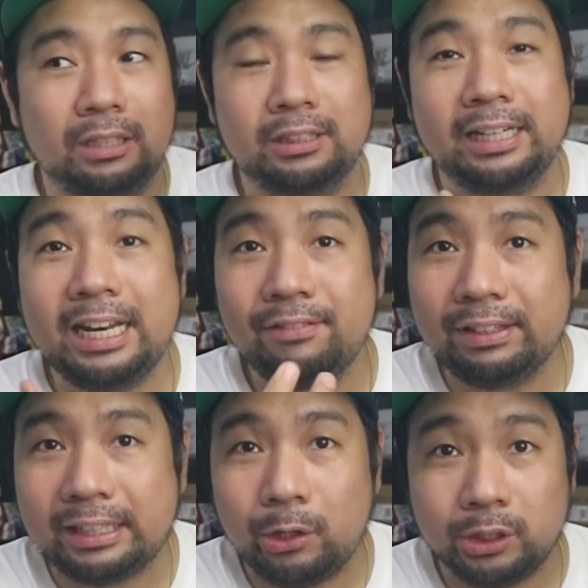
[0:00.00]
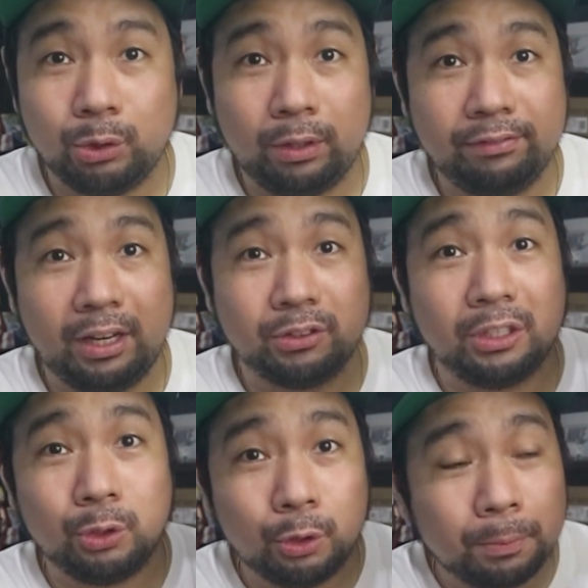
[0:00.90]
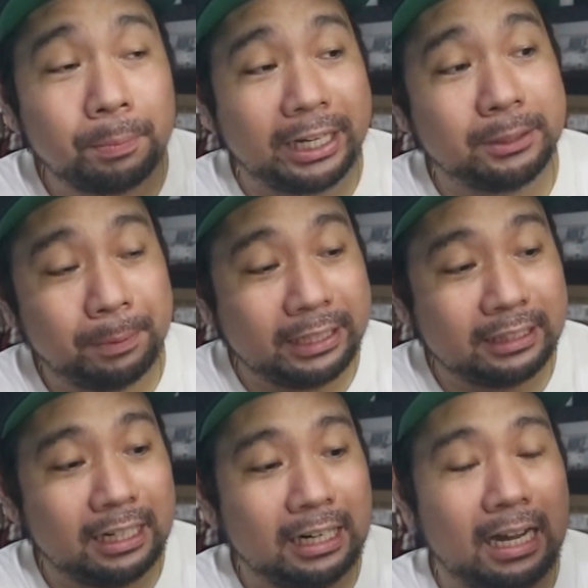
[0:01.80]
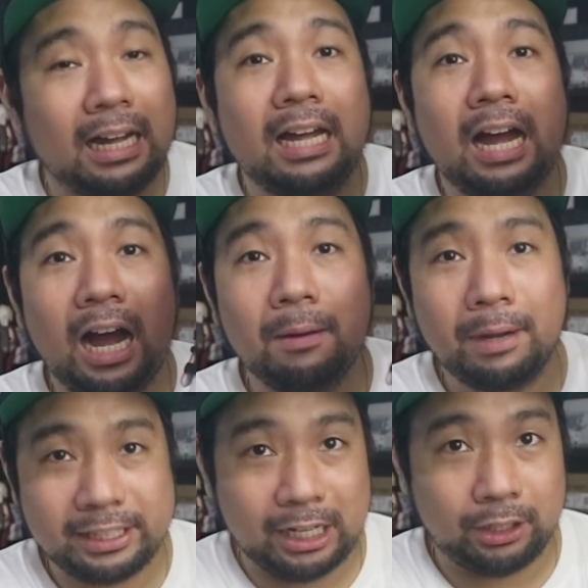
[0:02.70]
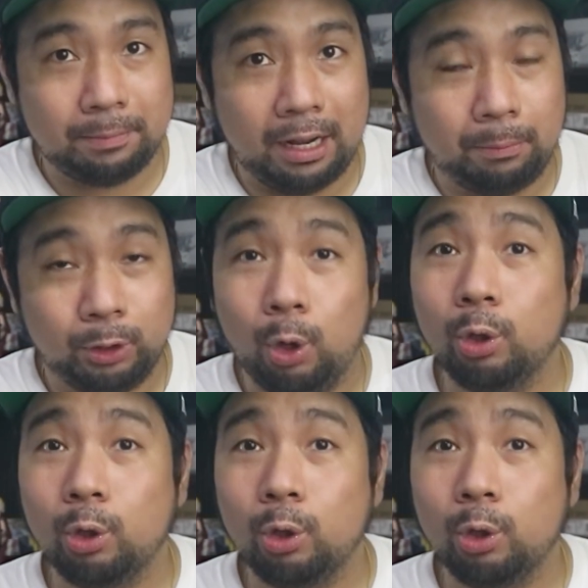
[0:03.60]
sa 11,000, 12,000, good price pa rin talaga ang mga shattered backboard.